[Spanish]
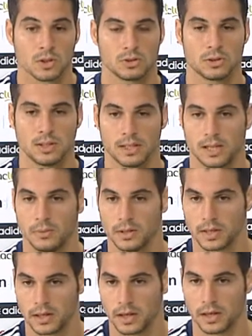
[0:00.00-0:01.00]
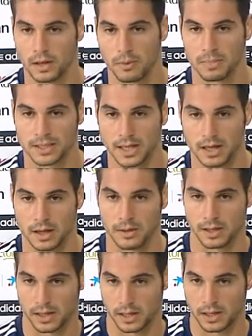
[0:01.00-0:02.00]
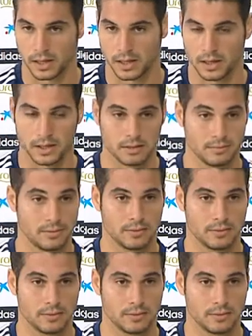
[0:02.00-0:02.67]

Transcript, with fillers: ostras, a ver qué, qué va a pasar, a ver que,